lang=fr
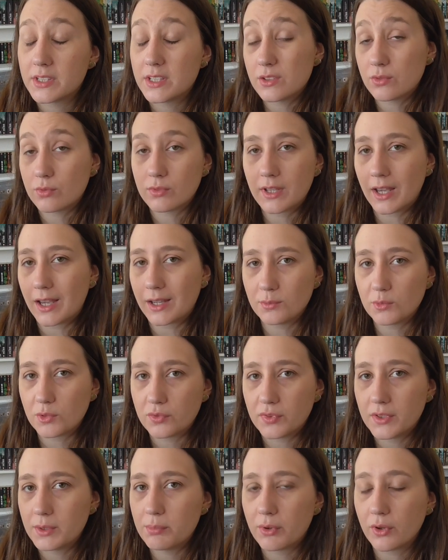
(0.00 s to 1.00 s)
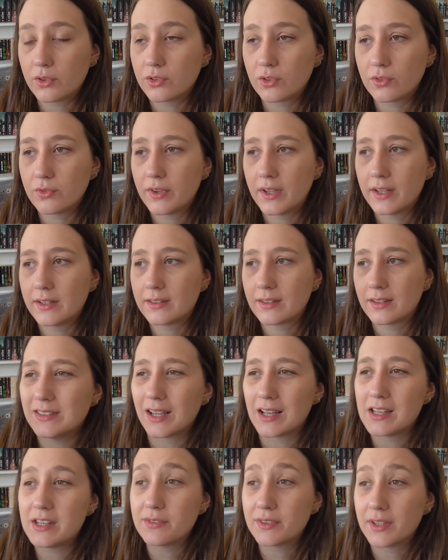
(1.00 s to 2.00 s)
qui sont carrément flippantes en fait.
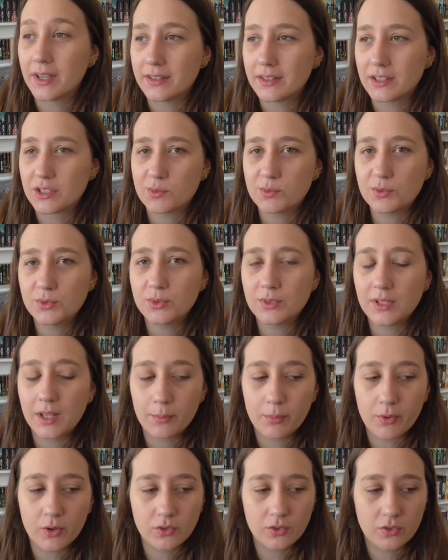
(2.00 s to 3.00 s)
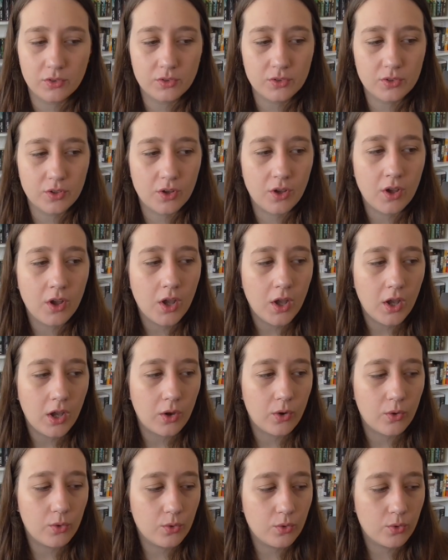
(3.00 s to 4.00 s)
C'est un livre qui attache beaucoup d'importance
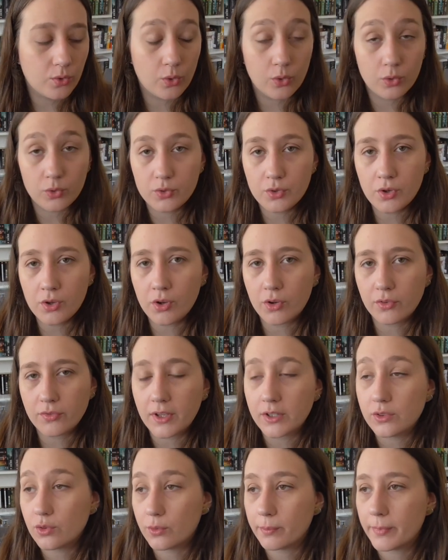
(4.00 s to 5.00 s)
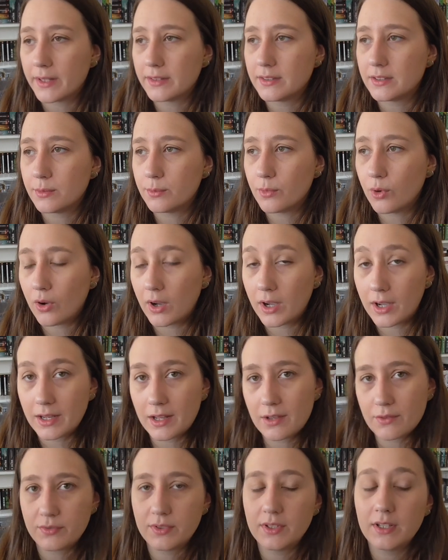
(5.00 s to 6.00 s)
euh, au lieu en fait, au bâtiment, à
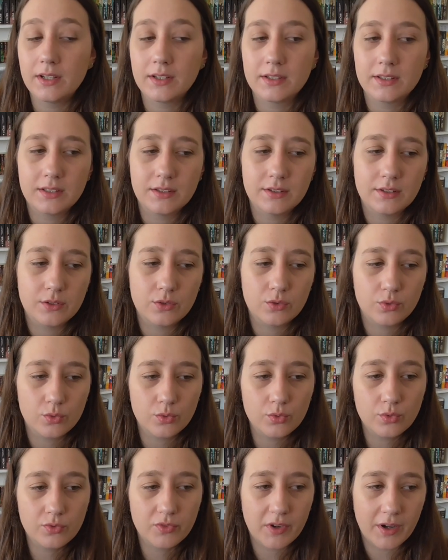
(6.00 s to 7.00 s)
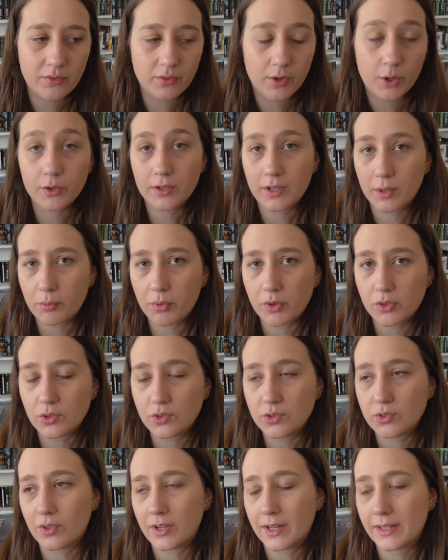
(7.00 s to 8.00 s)
la ville, qui du coup va avoir une
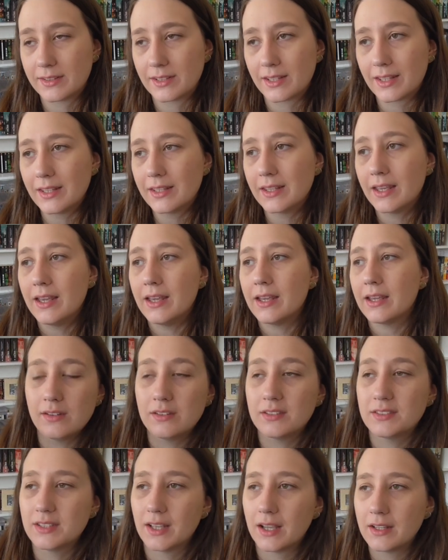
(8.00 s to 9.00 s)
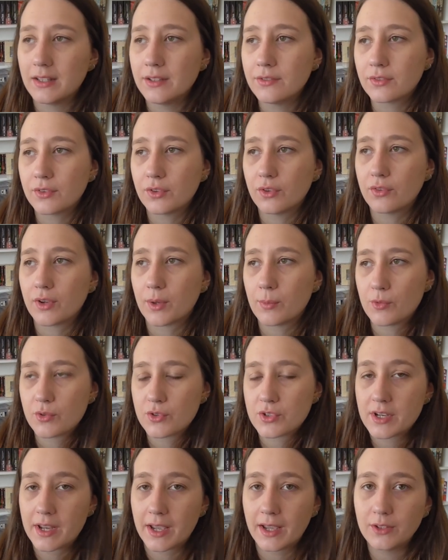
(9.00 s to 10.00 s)
importance dans l'intrigue. C'est un livre que
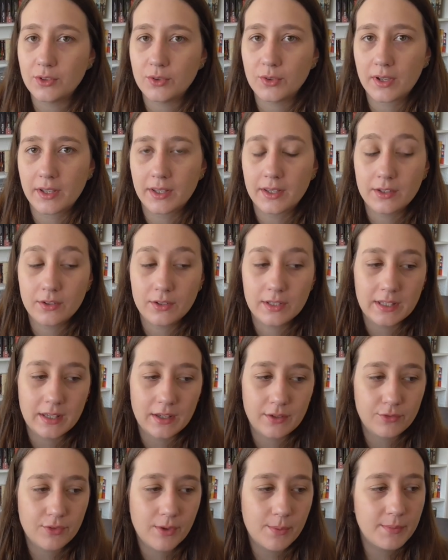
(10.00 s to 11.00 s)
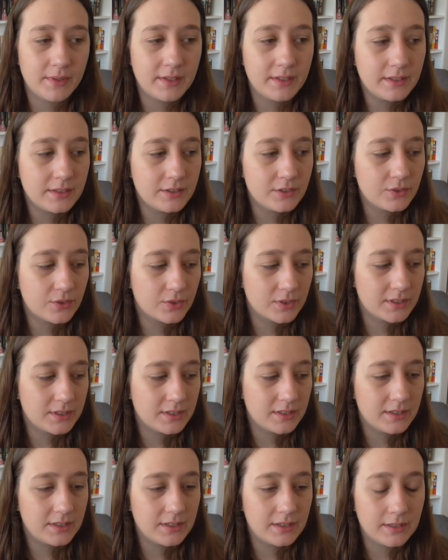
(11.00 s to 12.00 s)
vraiment j'ai adoré, qui est féministe,
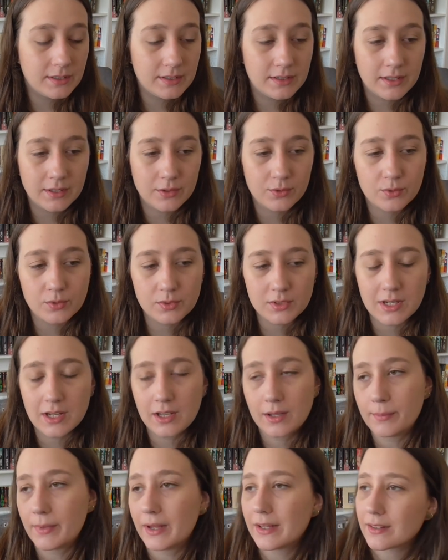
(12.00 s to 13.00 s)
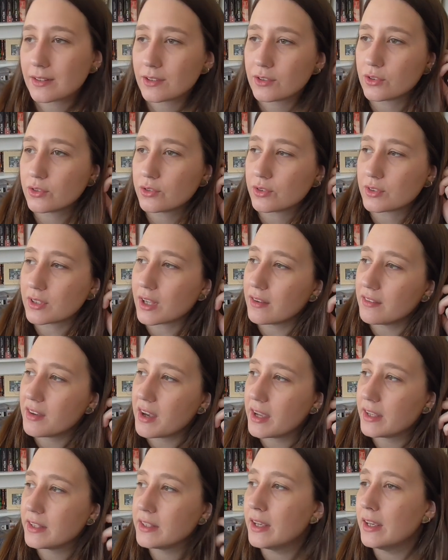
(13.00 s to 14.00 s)
qui dénonce la maltraitance au
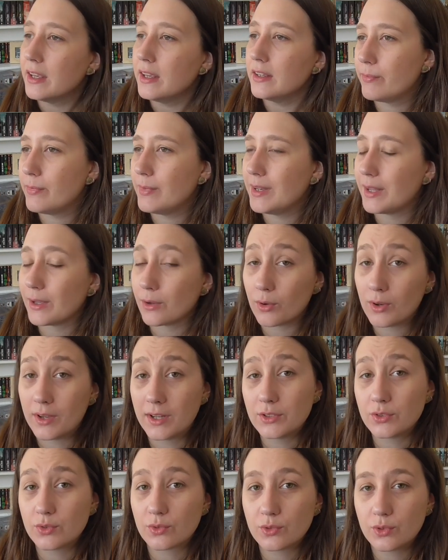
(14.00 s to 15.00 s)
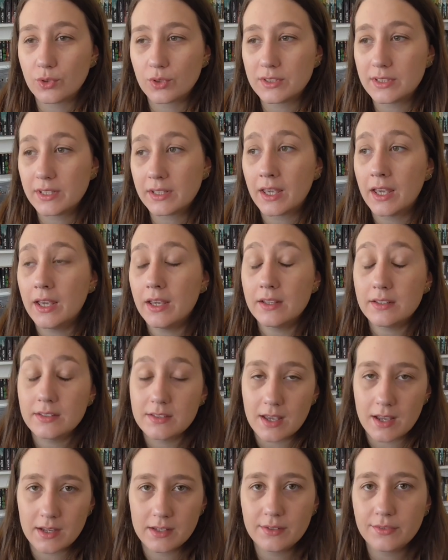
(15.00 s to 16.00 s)
travail, les relations toxiques.
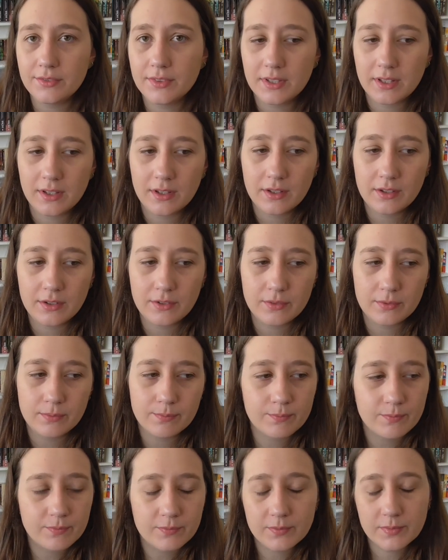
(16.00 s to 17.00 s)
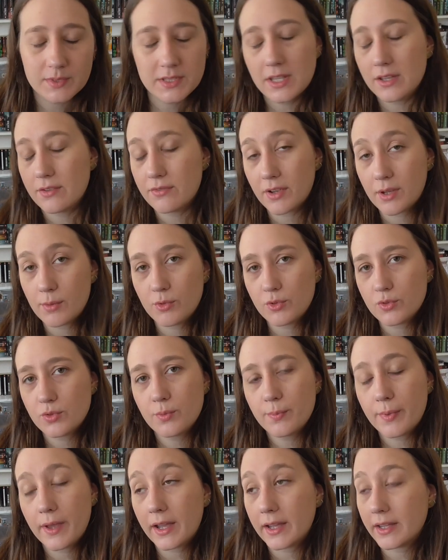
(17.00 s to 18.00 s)
C'est un livre qui est qui est vraiment
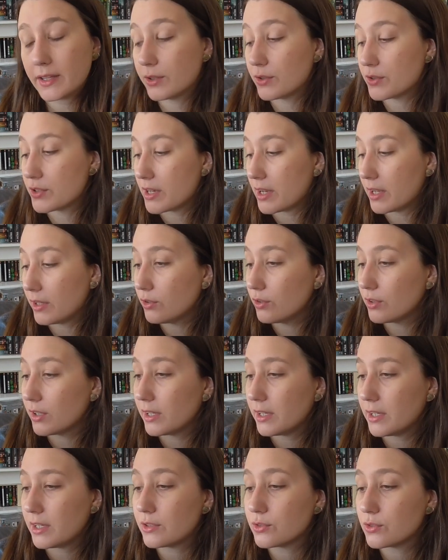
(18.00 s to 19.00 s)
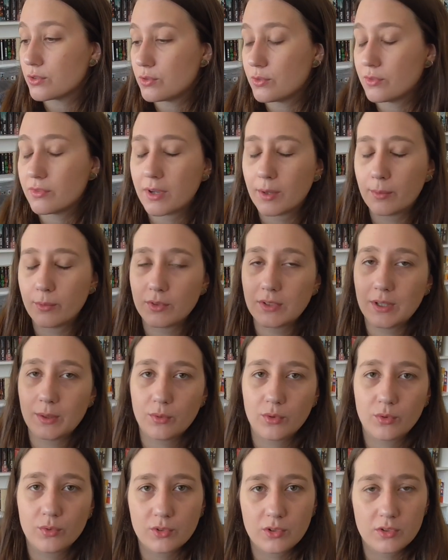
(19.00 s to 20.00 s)
super et que j'ai adoré et je suis vraiment
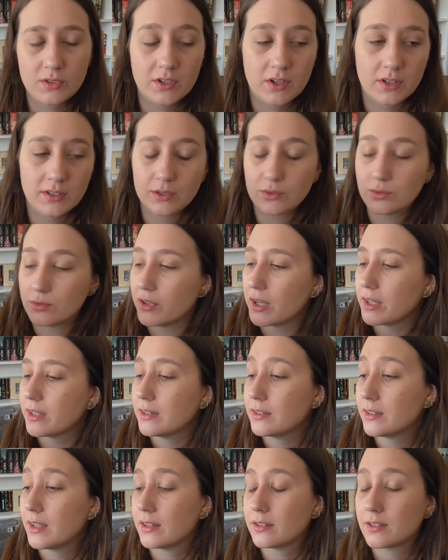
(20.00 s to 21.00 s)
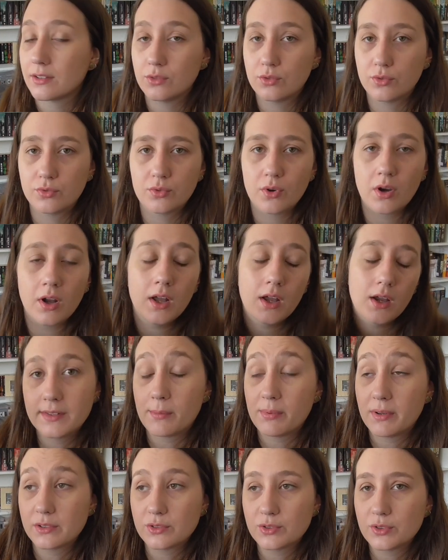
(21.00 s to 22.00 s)
tellement contente d'avoir découvert Catherine Dufour. Il y
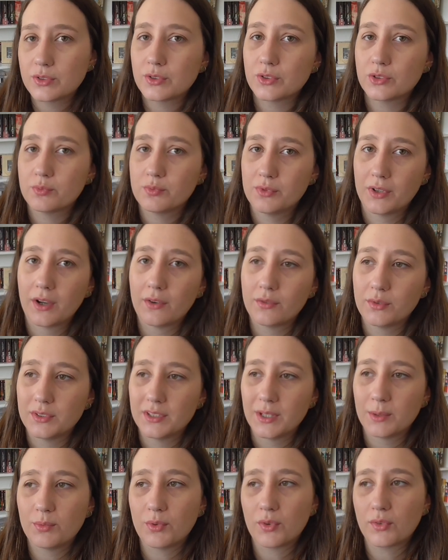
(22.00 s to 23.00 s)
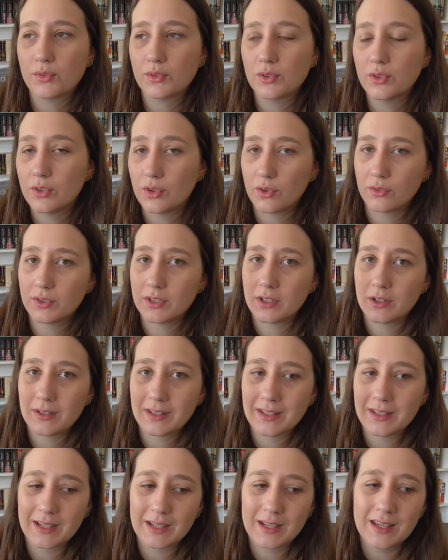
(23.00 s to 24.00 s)
a plein de choses que je pourrais vous dire pour vous donner envie de
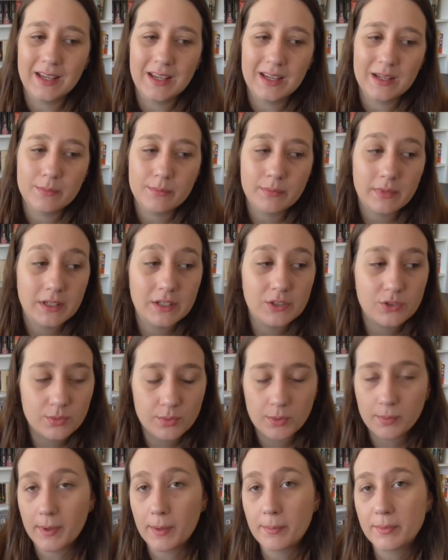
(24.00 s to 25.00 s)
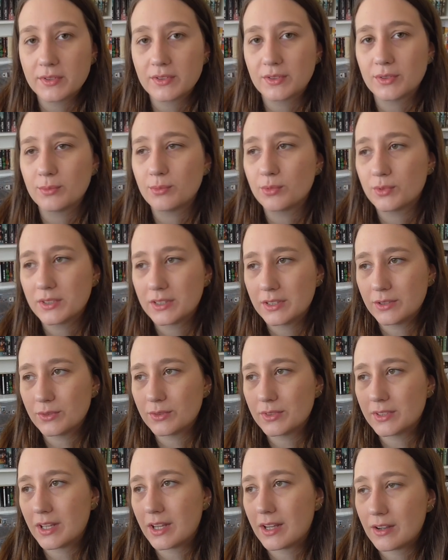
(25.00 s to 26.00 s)
le lire, mais je veux pas parce que
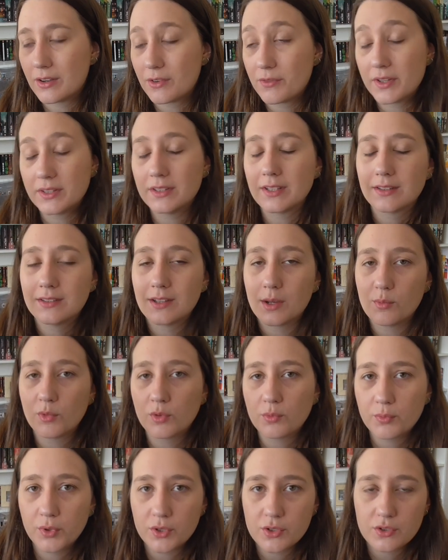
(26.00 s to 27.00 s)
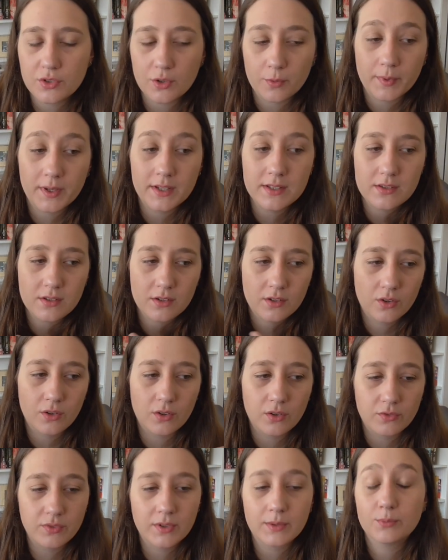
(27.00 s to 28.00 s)
sinon ça... En fait, il y a tellement de bonnes surprises,
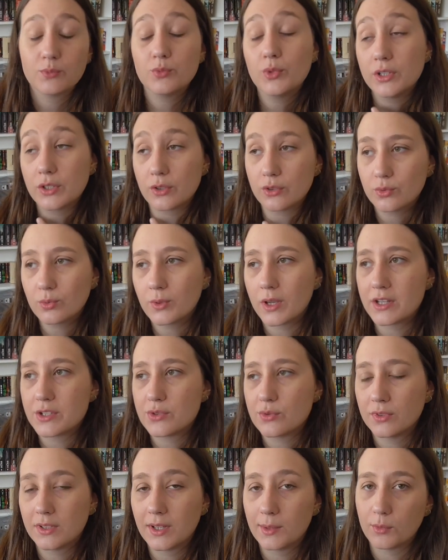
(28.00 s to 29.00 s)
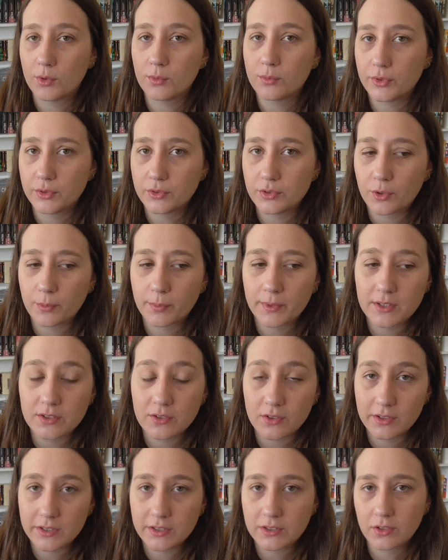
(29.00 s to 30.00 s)
quand... enfin moi en tout cas j'ai eu tellement de bonnes
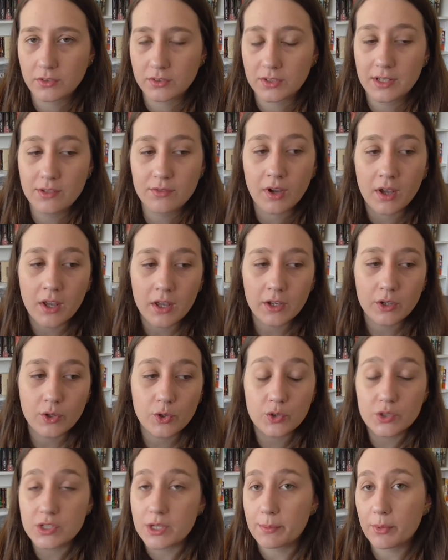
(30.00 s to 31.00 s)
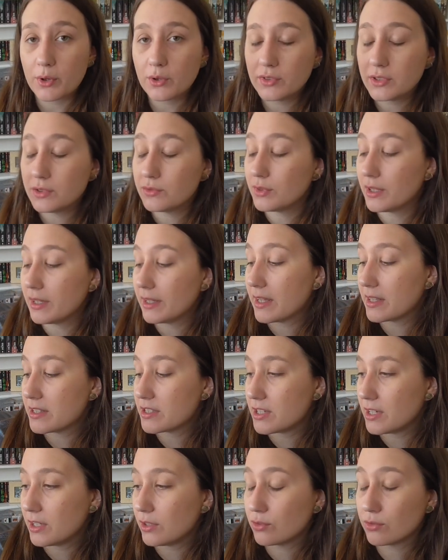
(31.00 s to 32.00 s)
surprises en lisant ce livre que j'ai pas envie de vous les
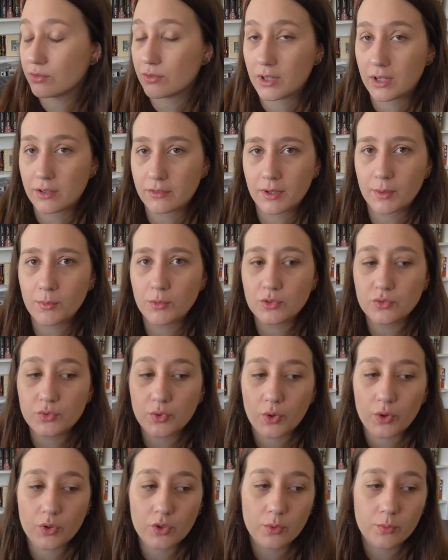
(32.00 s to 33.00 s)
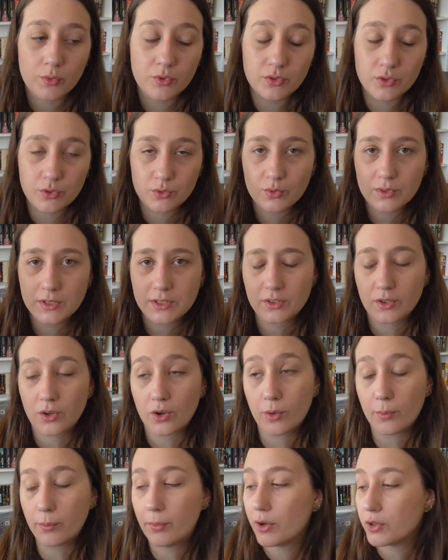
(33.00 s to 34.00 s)
gâcher, donc voilà, vraiment je vous le recommande, surtout qu'il
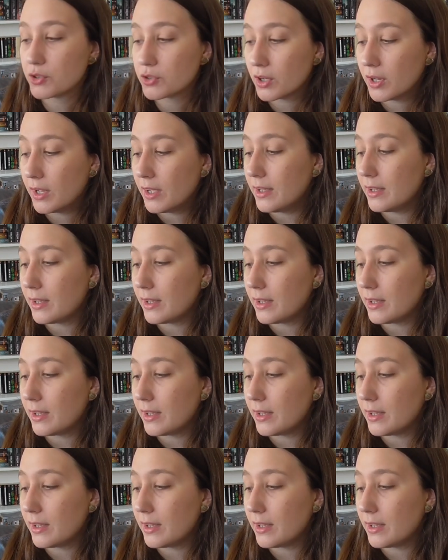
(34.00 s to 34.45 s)
s'en rend poche